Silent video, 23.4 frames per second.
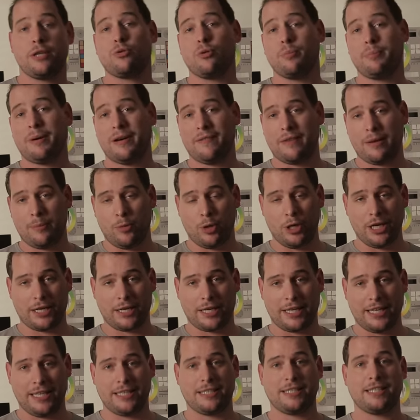et tourne pas vraiment en
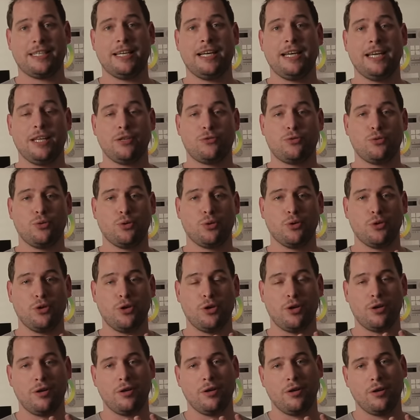4K, et tourne
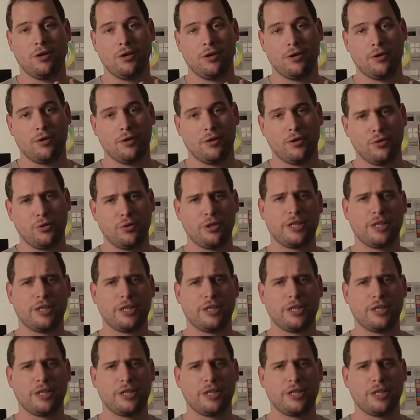en euh,